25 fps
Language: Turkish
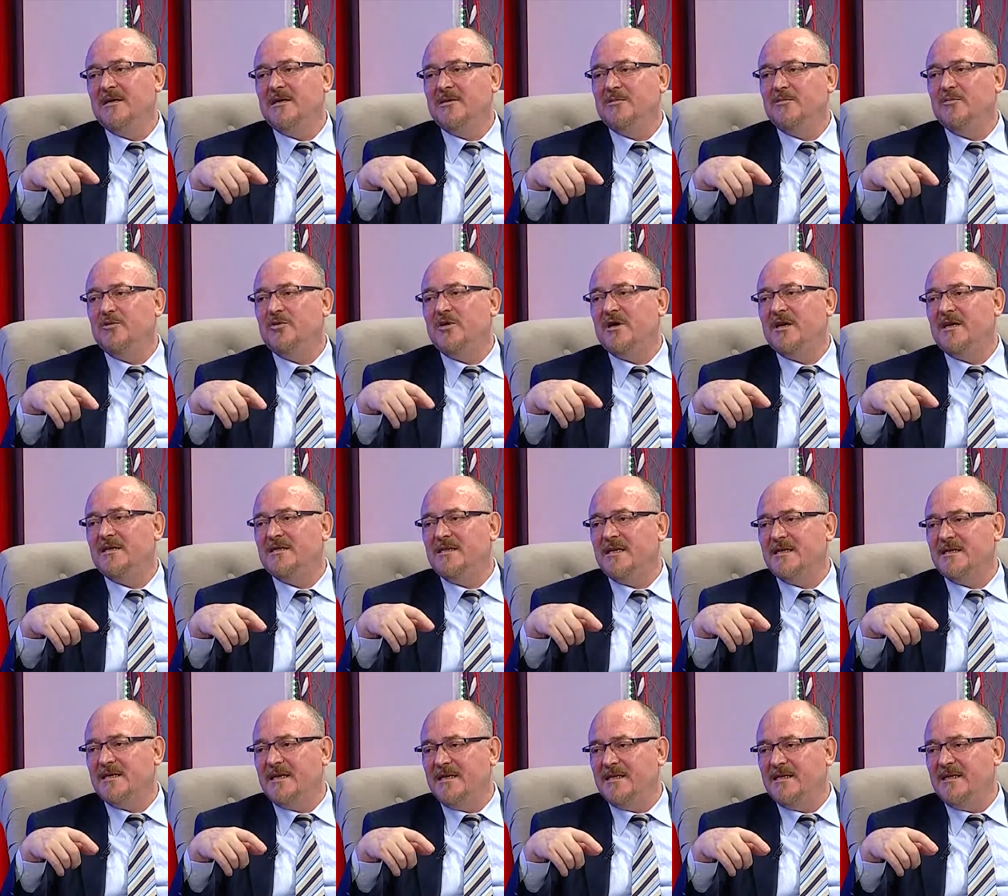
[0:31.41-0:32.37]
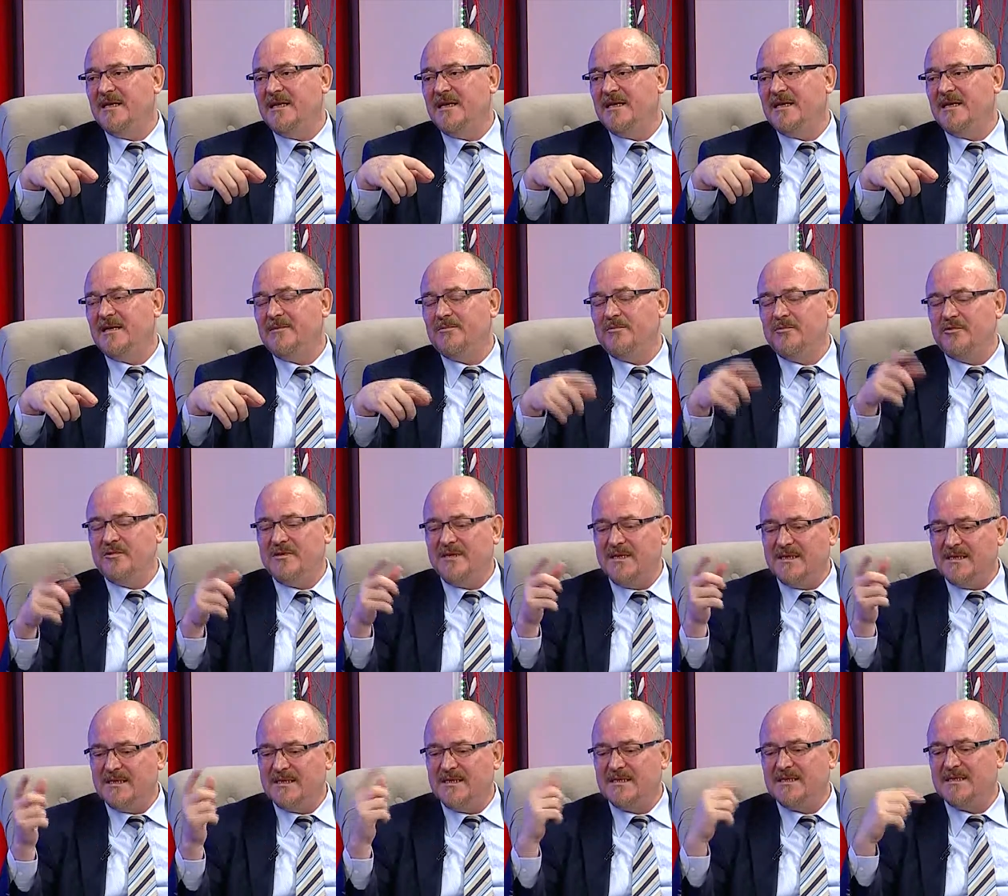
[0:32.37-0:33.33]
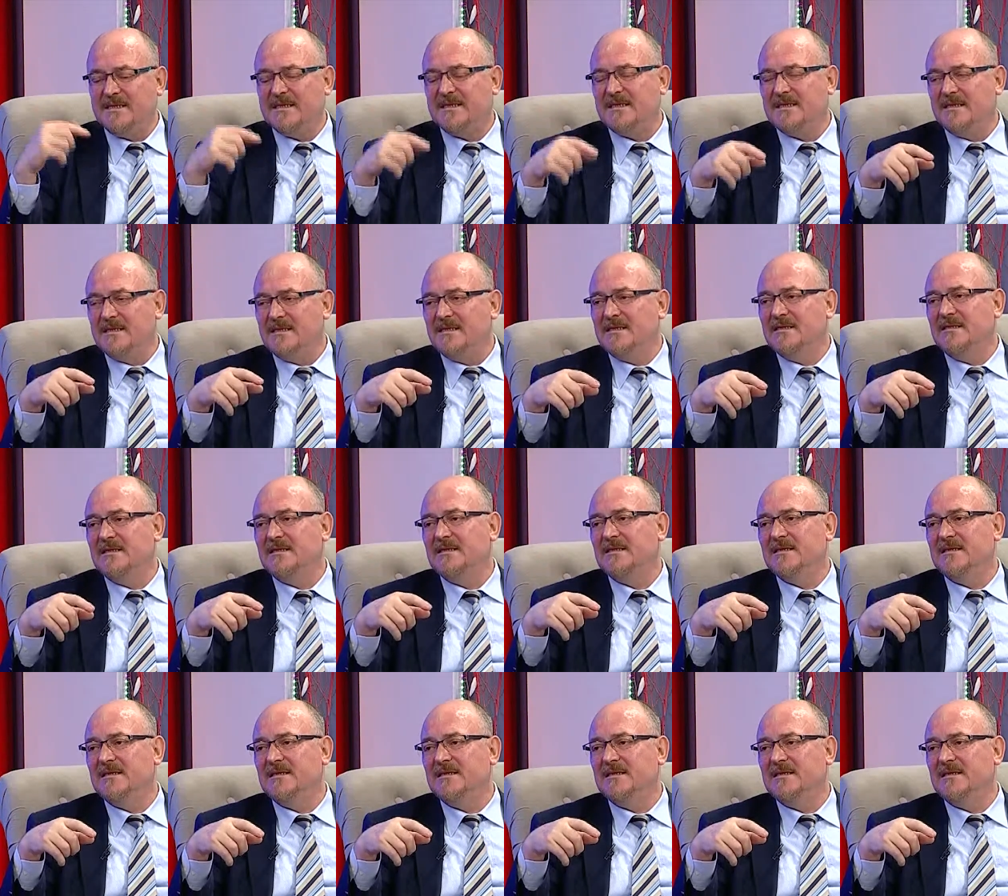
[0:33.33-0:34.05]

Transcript: müracaat edilerek bu ses kısıklığının